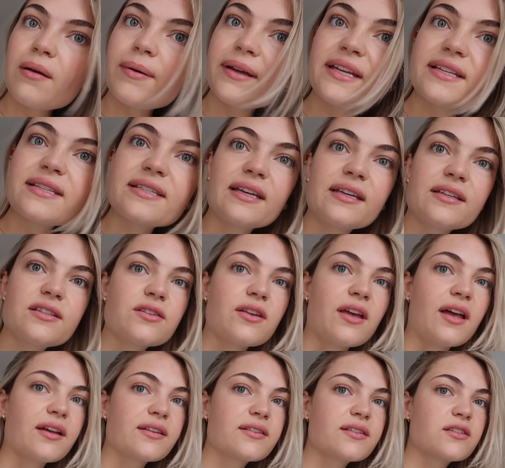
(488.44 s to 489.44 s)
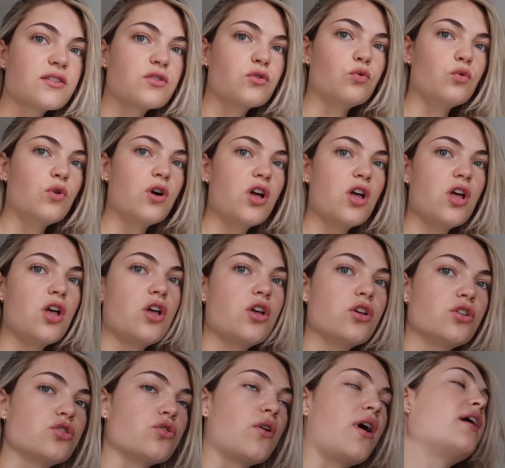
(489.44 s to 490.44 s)
Aber jetzt gehe ich zuerst zu
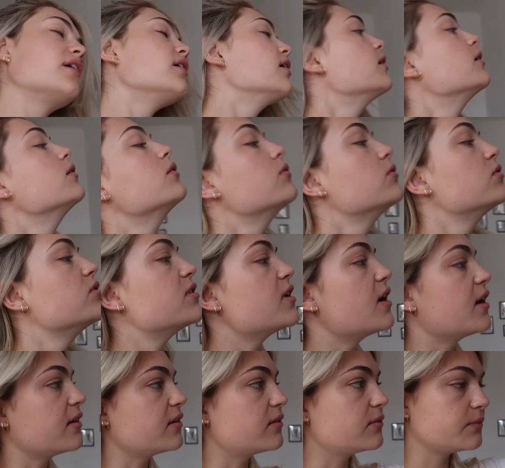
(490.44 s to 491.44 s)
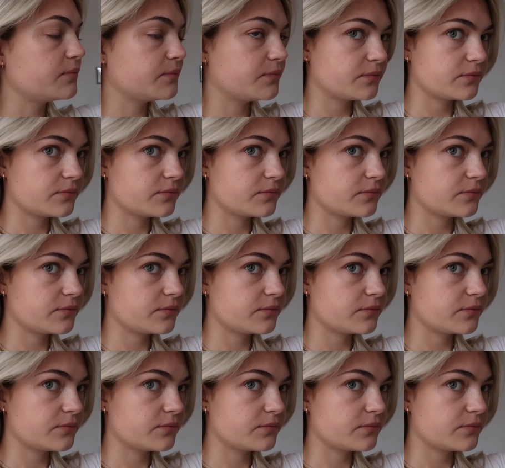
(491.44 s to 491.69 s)
Joanna und dann